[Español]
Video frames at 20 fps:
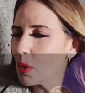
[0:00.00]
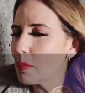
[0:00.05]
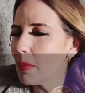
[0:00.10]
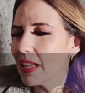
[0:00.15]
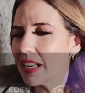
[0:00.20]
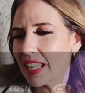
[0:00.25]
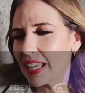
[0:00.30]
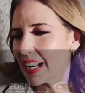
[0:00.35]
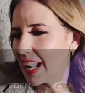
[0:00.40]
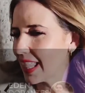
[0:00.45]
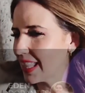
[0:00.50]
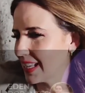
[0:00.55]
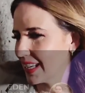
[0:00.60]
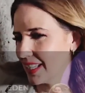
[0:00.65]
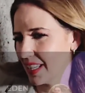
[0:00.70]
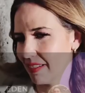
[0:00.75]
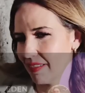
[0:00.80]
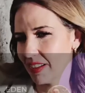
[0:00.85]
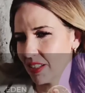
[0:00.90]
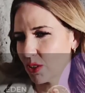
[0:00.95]
hay manera de
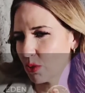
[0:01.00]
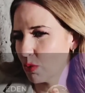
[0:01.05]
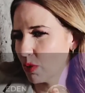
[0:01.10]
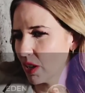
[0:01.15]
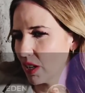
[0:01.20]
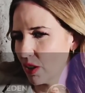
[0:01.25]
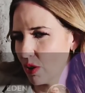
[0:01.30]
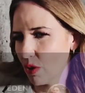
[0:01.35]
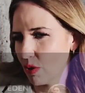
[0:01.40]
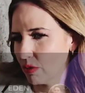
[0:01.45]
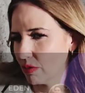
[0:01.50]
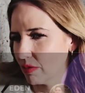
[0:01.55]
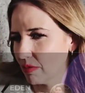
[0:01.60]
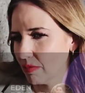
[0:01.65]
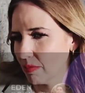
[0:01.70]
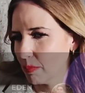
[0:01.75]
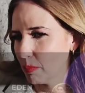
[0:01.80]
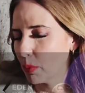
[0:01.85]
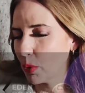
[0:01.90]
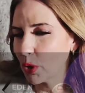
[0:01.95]
que lleves un guión,
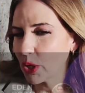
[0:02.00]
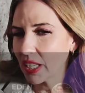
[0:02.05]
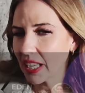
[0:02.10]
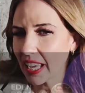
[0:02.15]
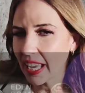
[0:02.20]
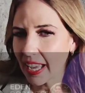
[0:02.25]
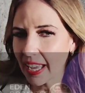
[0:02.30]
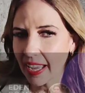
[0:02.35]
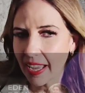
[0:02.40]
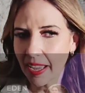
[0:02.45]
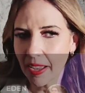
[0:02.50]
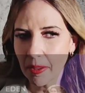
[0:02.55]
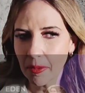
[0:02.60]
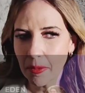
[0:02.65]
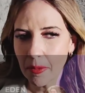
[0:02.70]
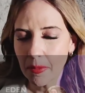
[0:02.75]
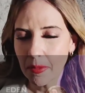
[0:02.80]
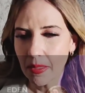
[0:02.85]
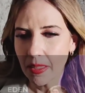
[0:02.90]
porque